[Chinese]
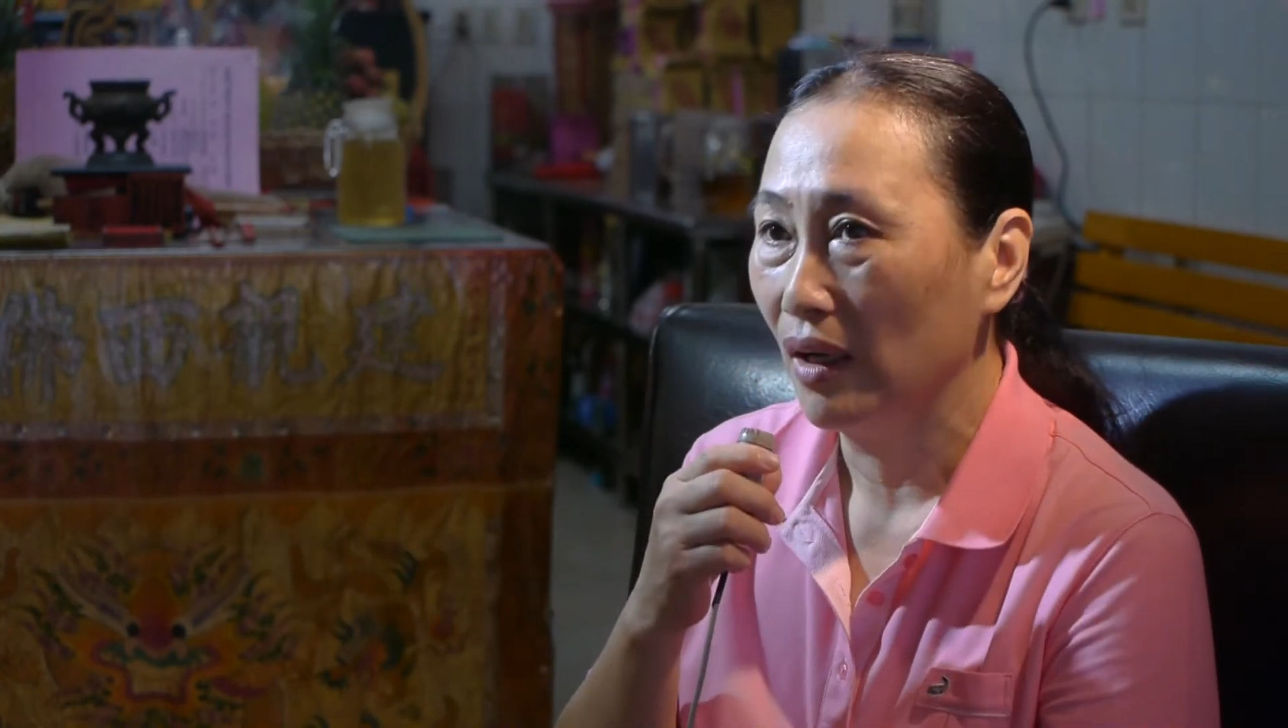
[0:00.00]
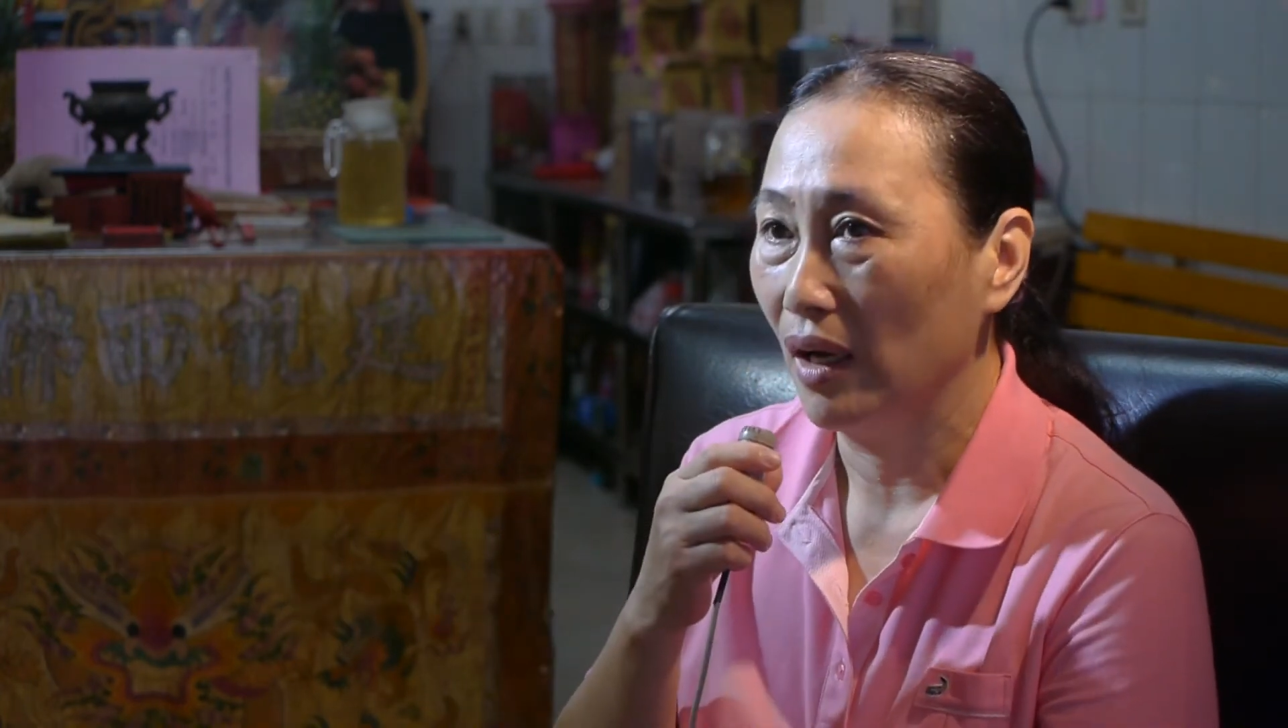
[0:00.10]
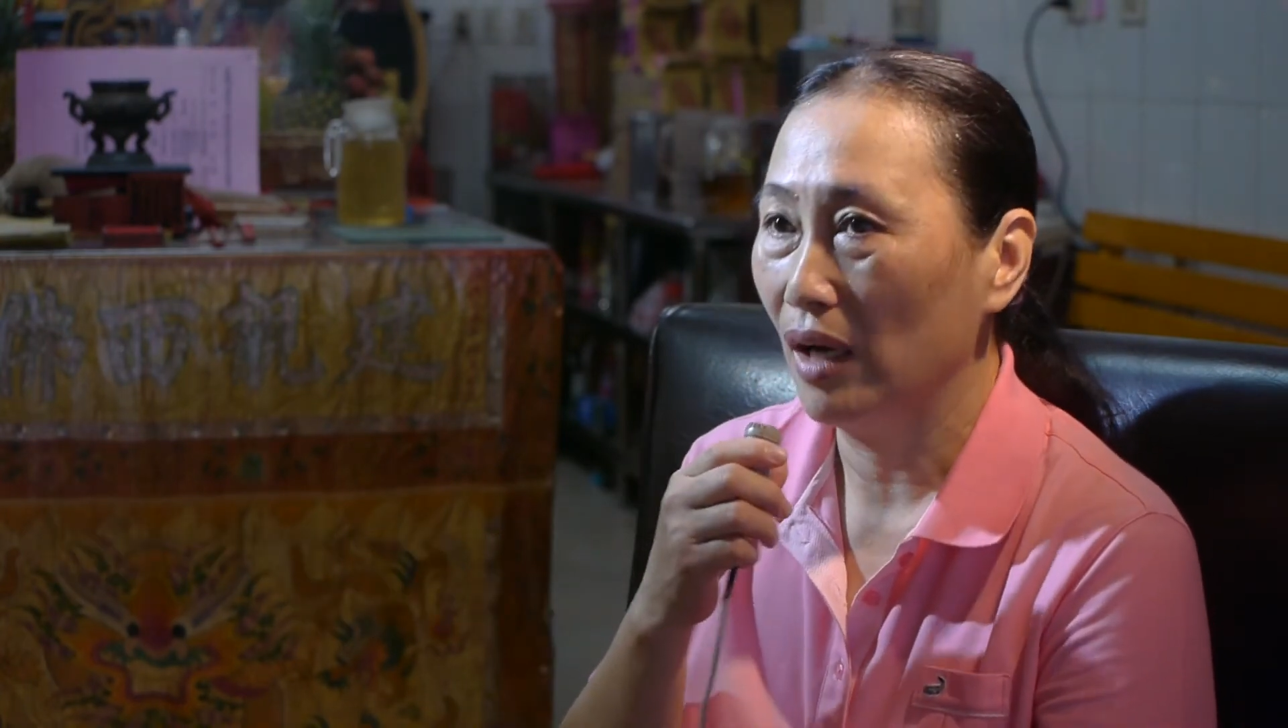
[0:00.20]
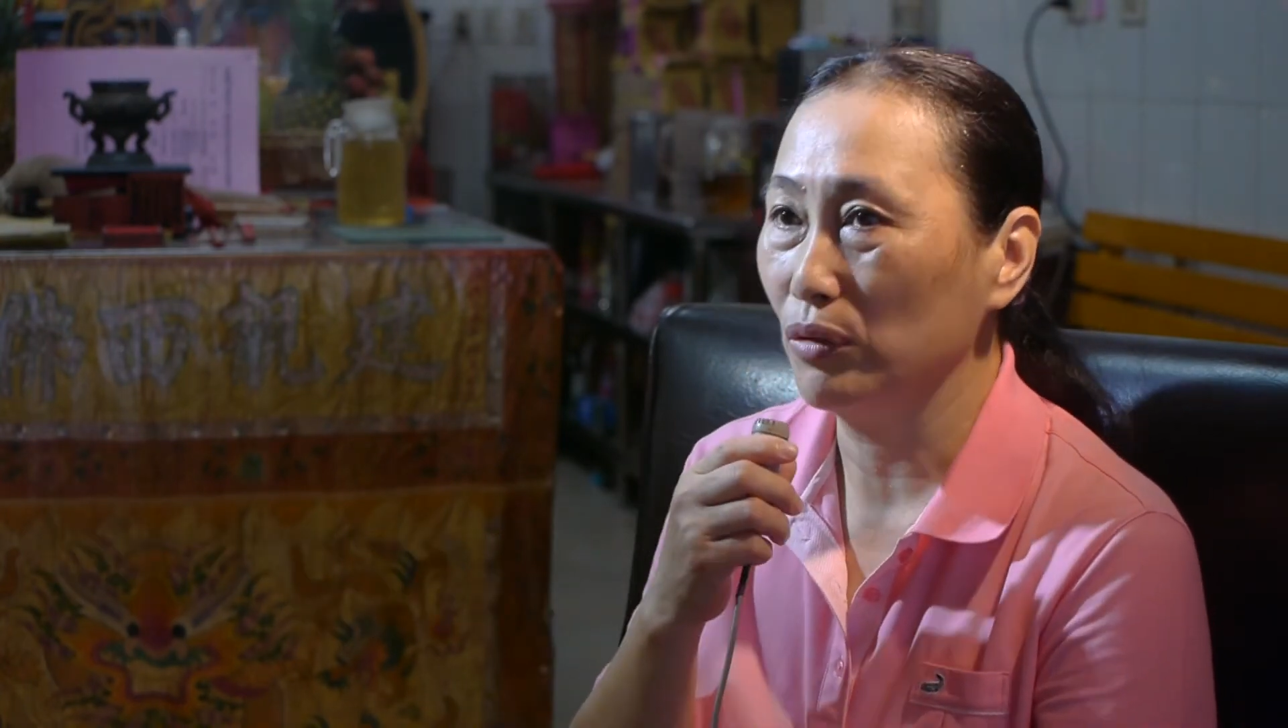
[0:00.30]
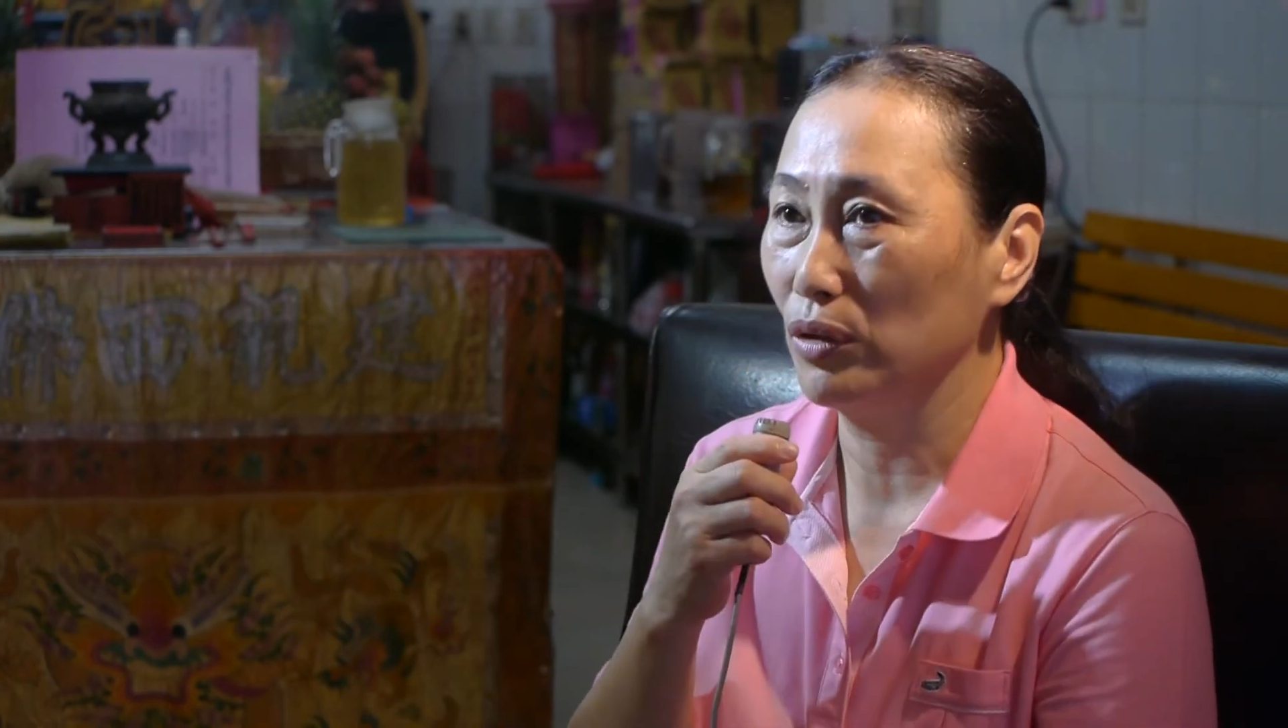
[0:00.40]

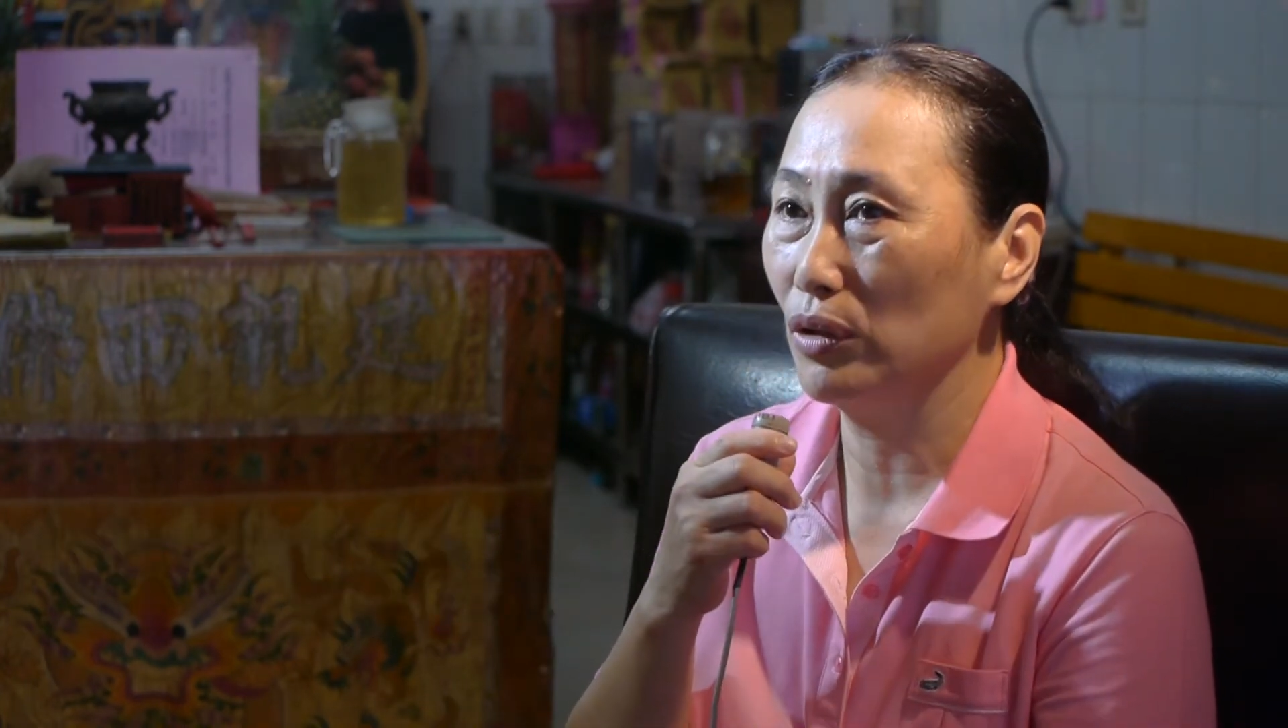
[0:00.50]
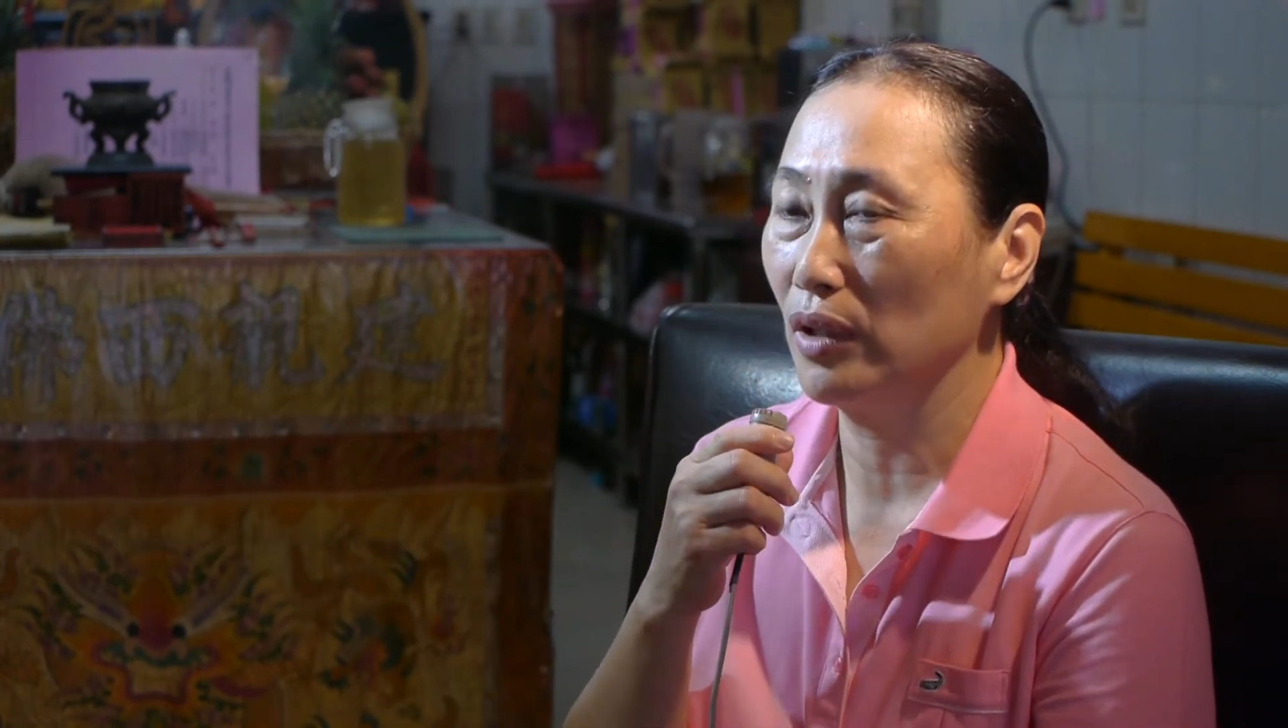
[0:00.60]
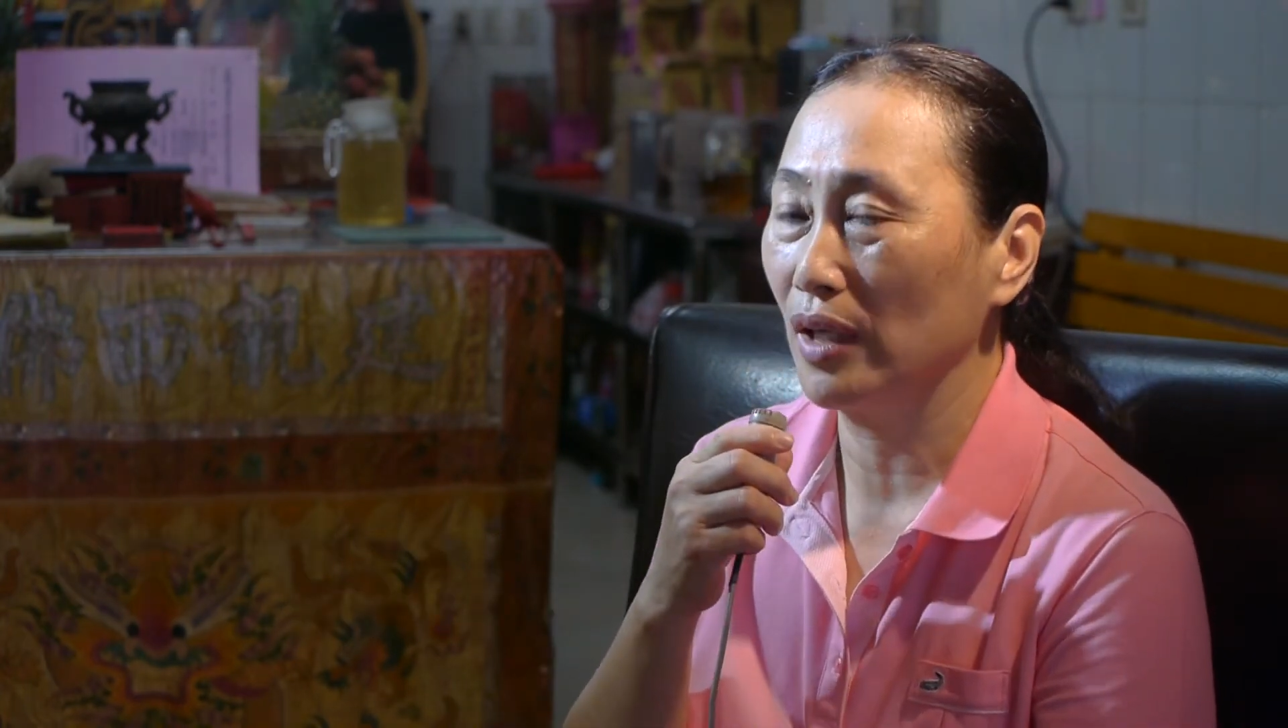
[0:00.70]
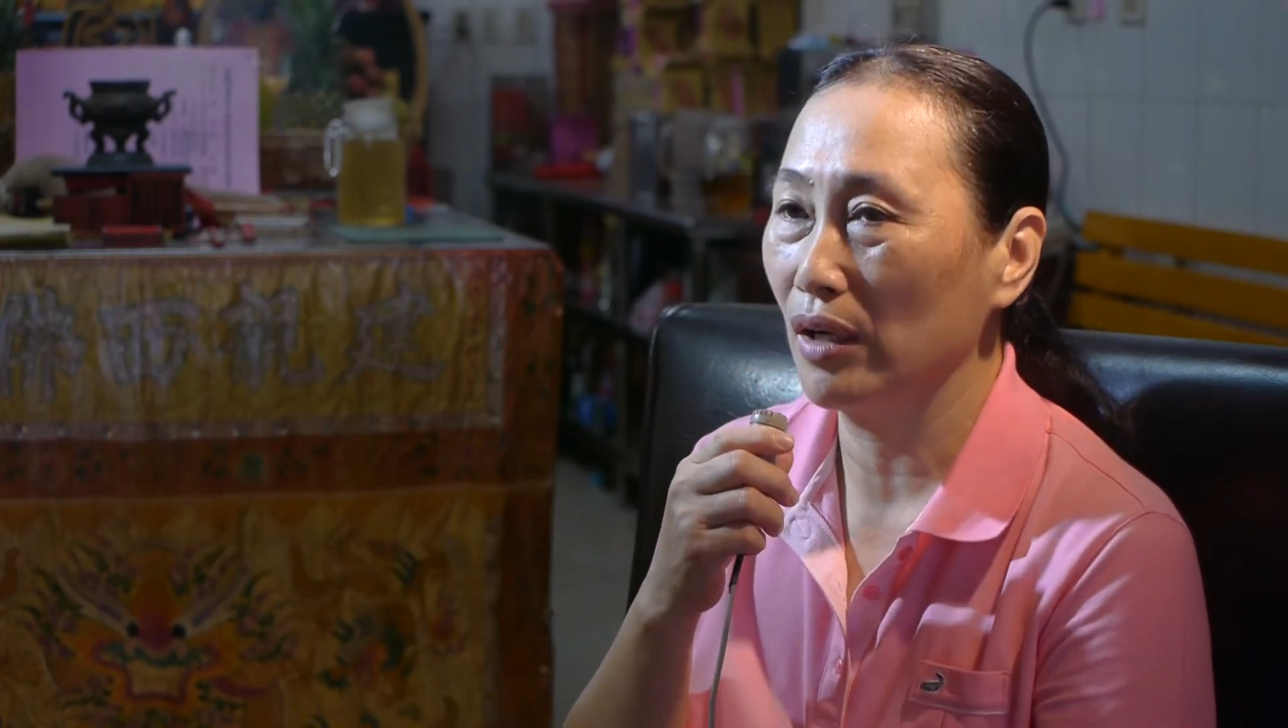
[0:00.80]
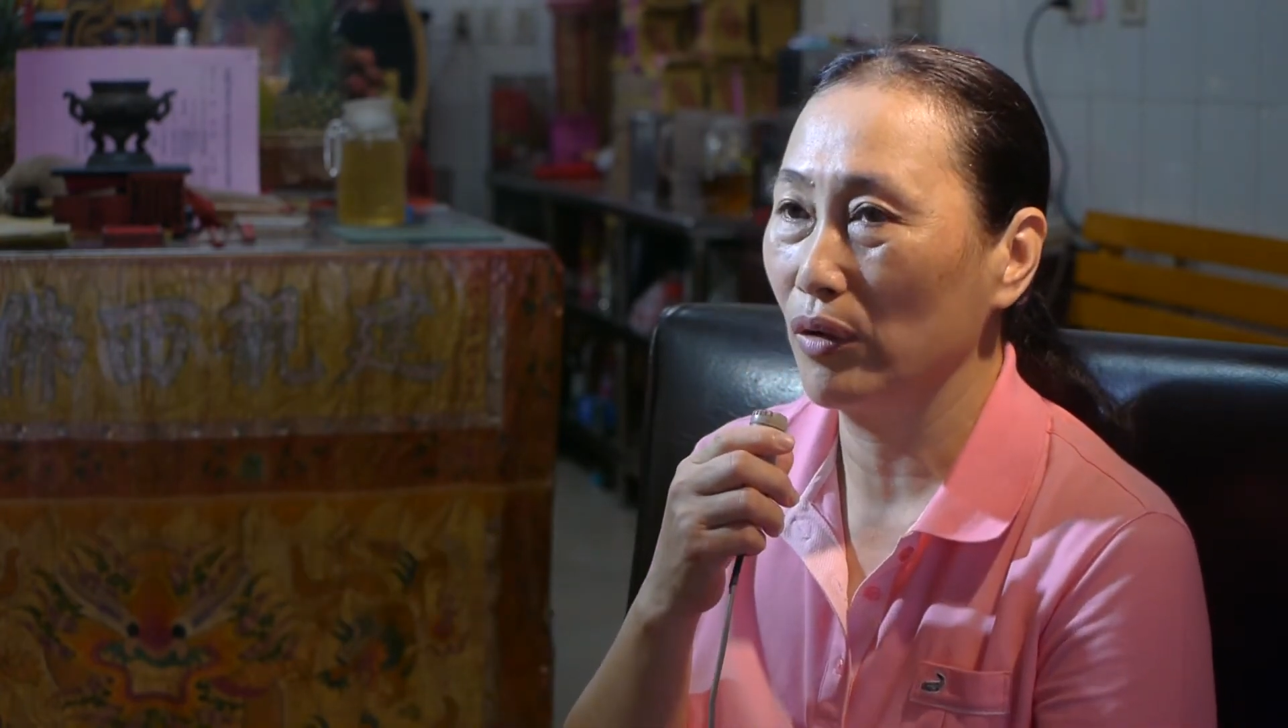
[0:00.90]
啊，会做
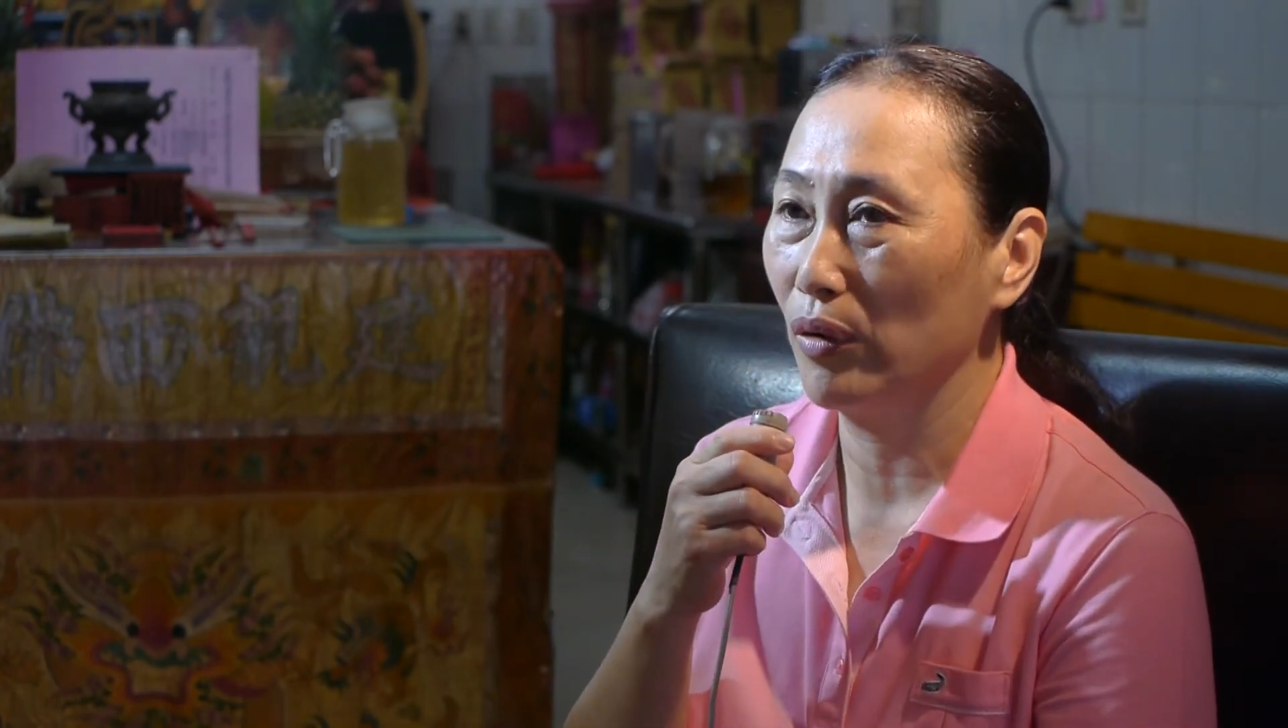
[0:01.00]
个工